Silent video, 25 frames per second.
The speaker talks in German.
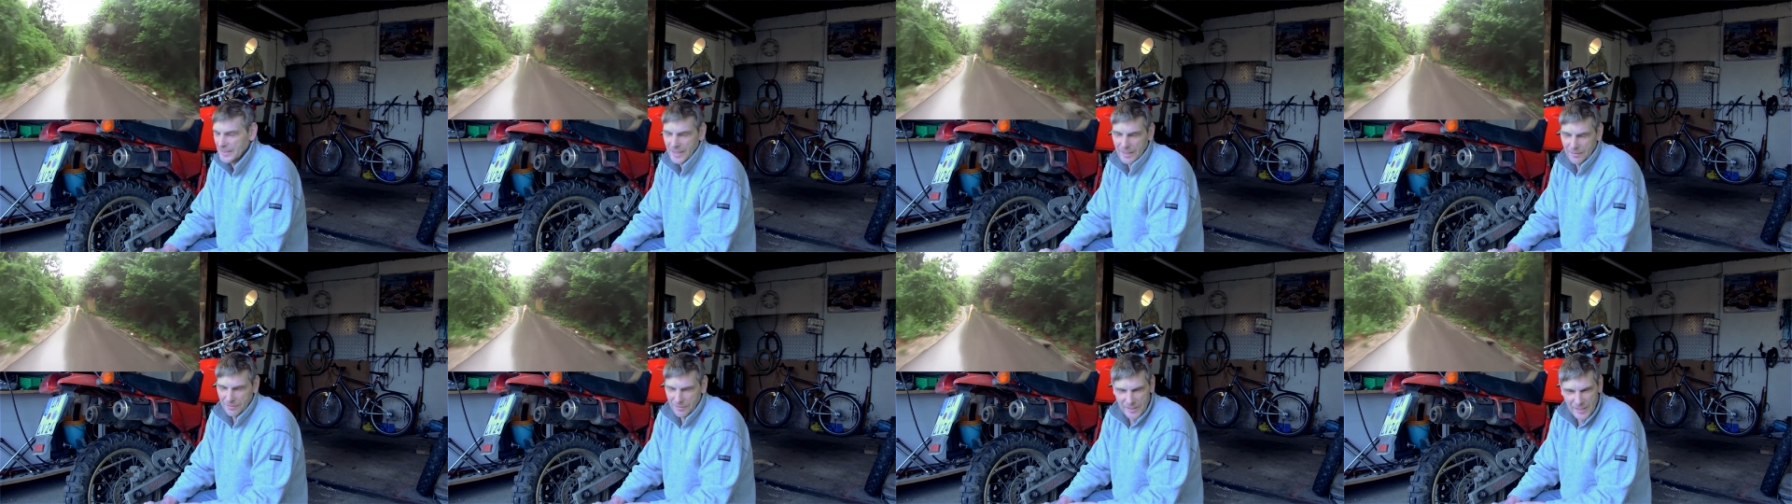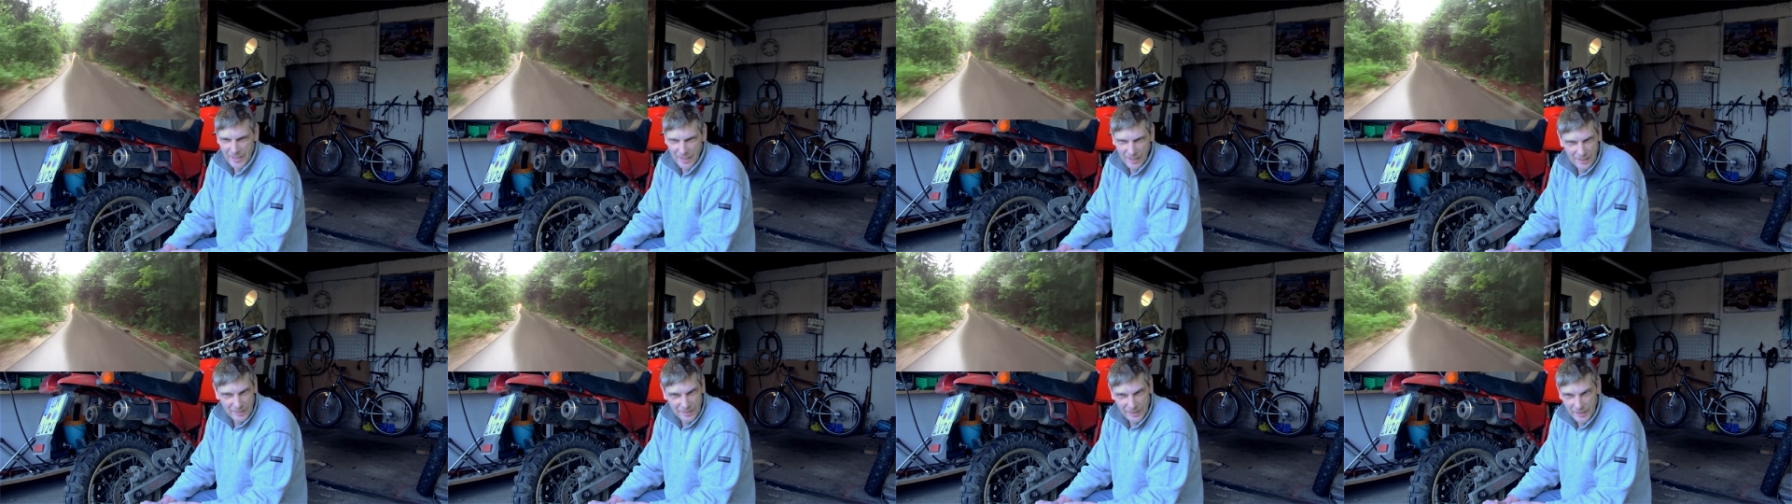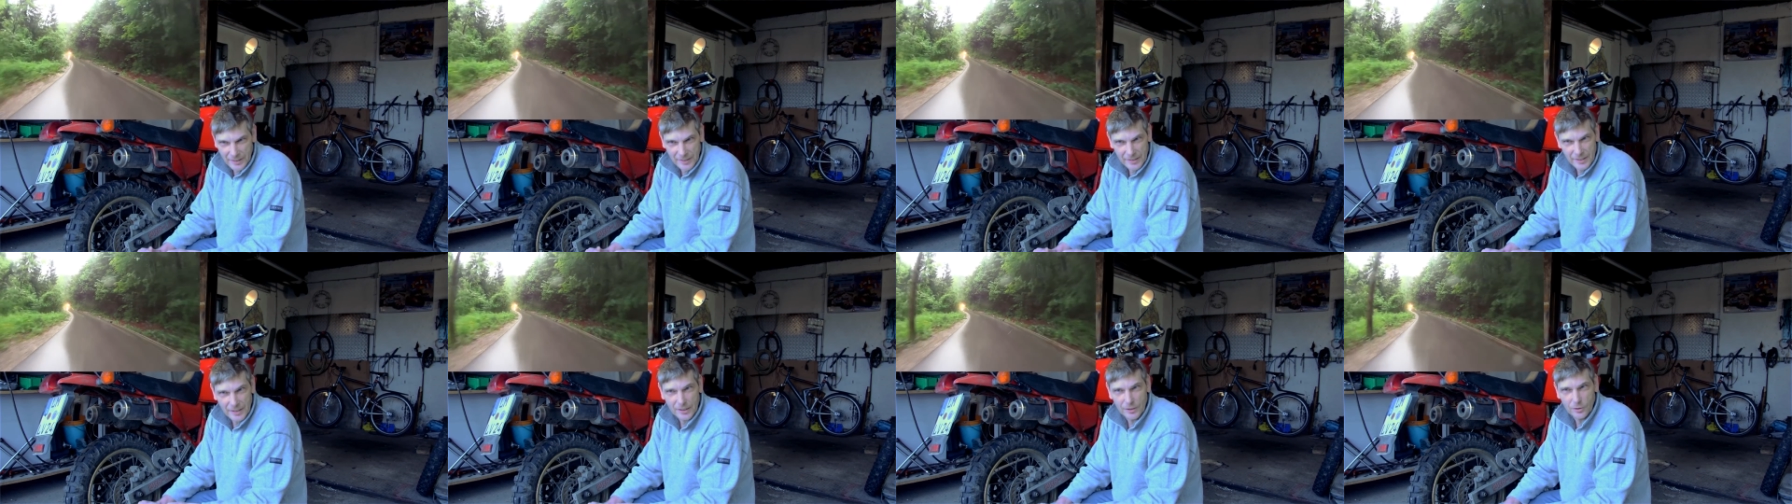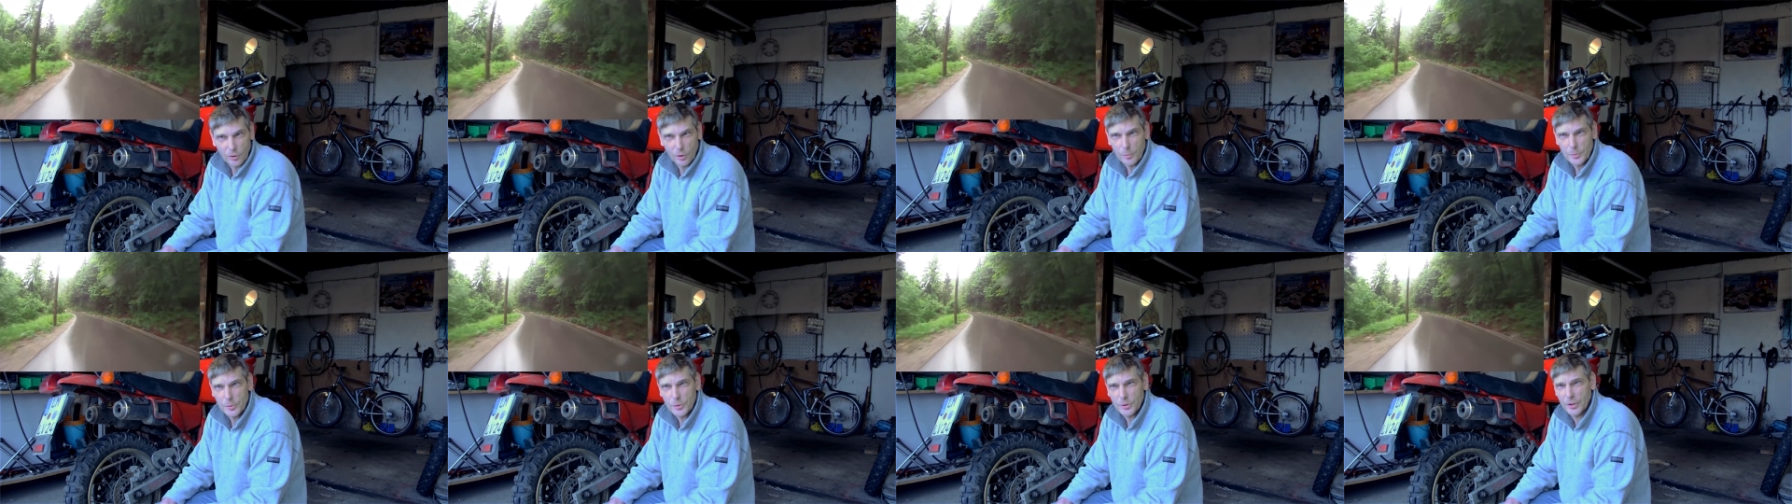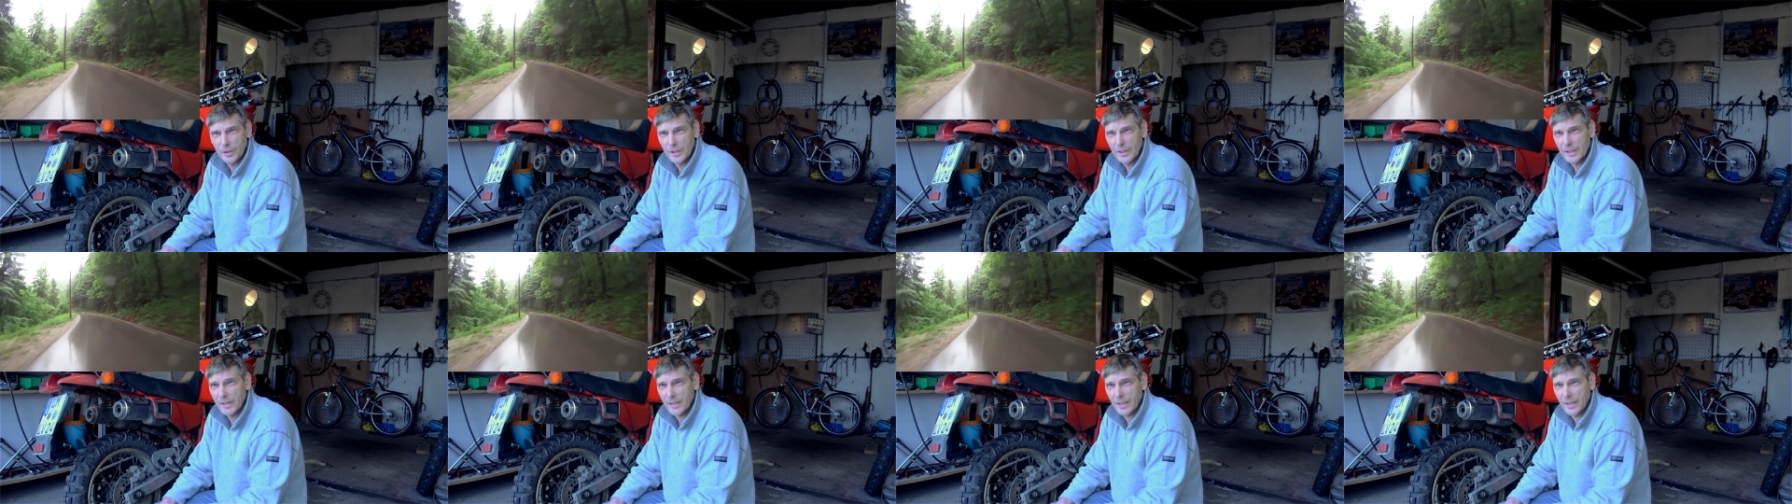er wie halt jeder
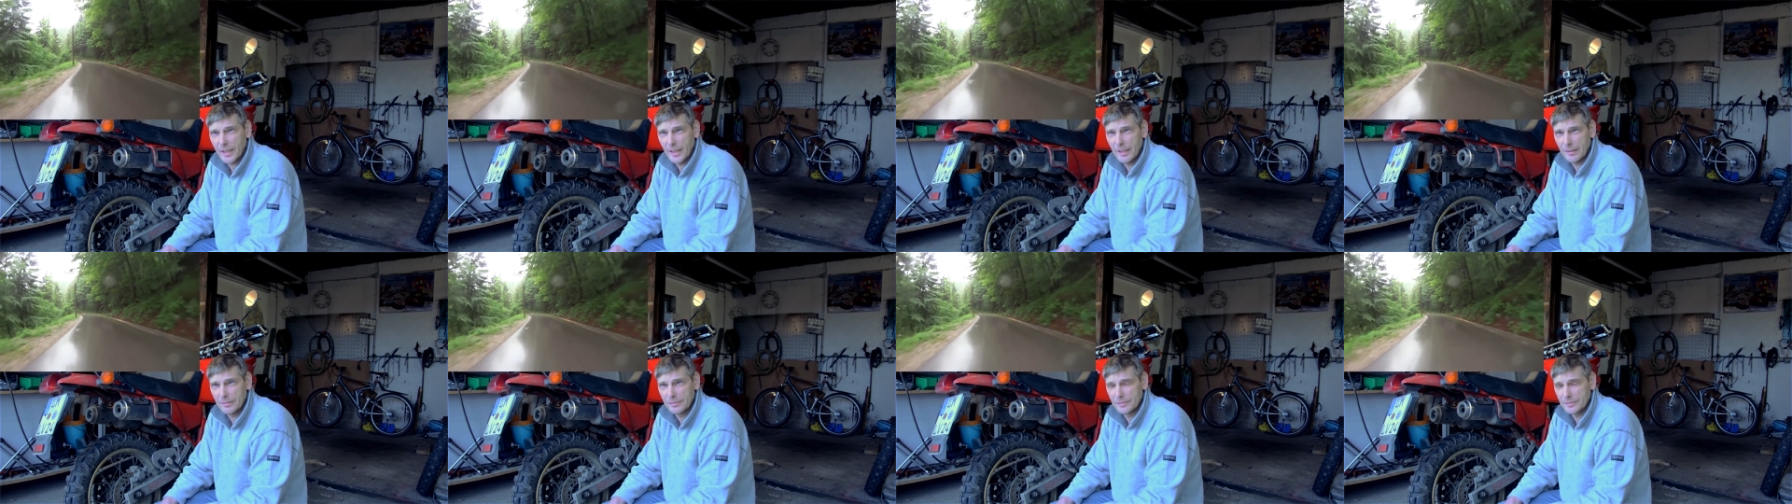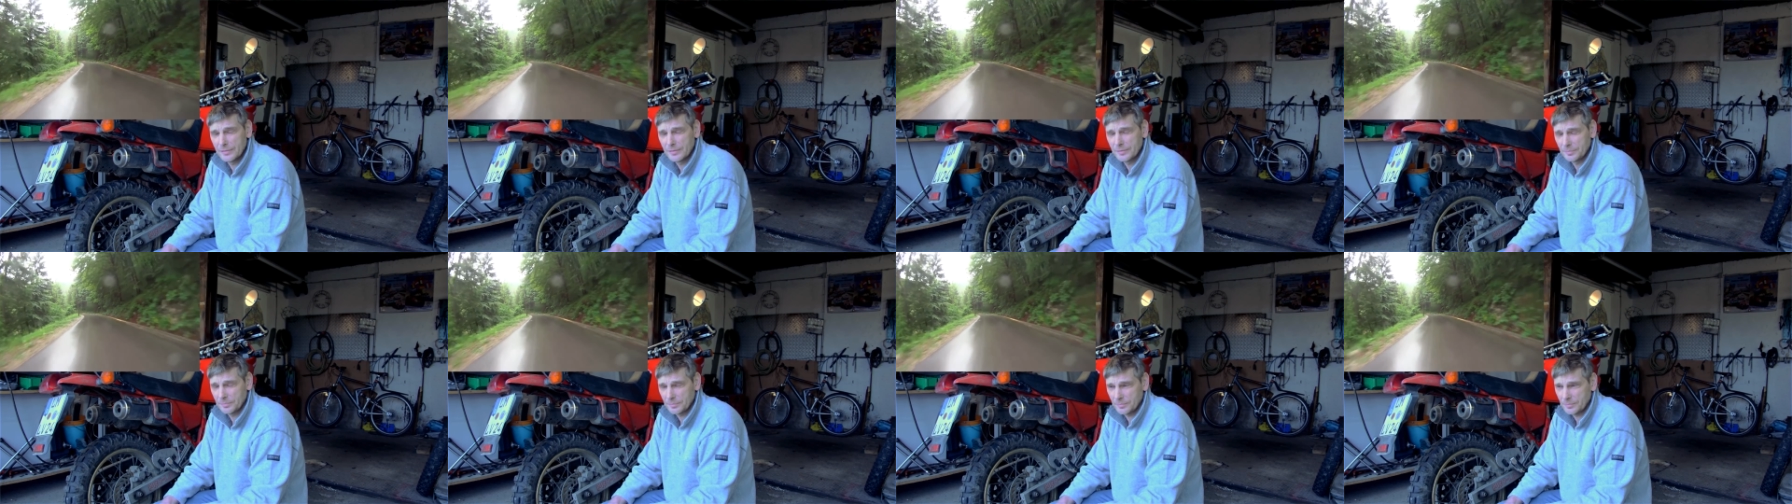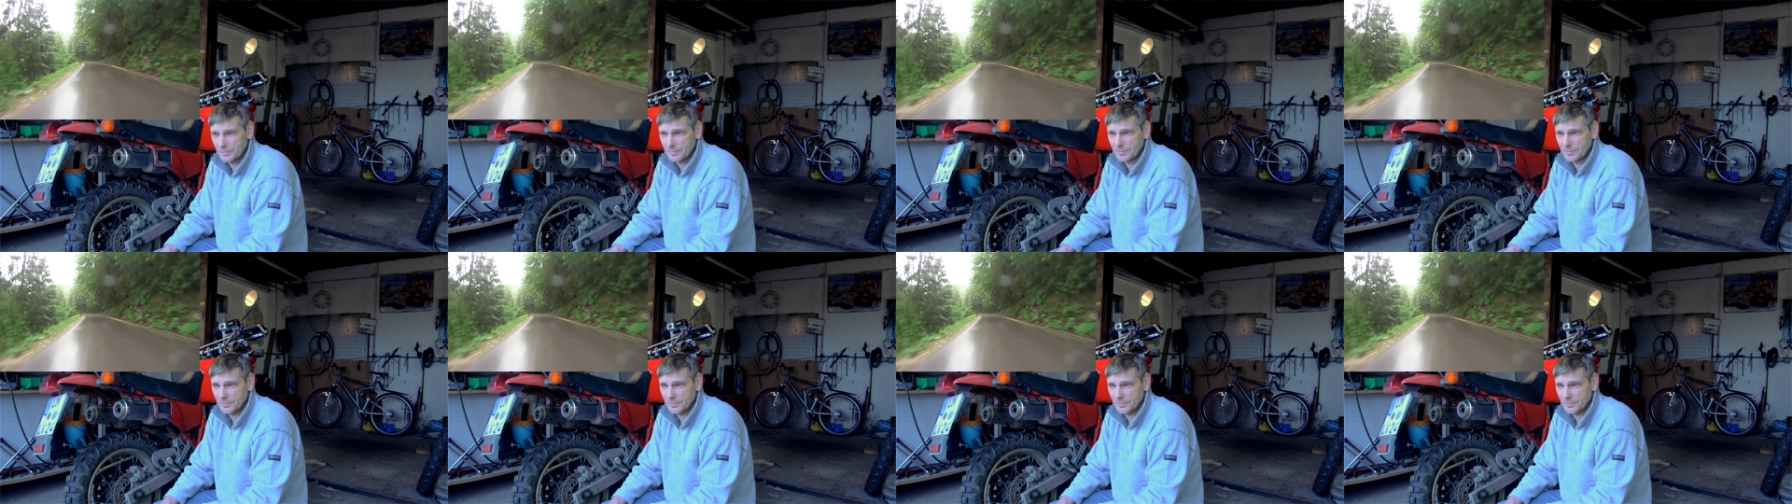grobstollige Reifen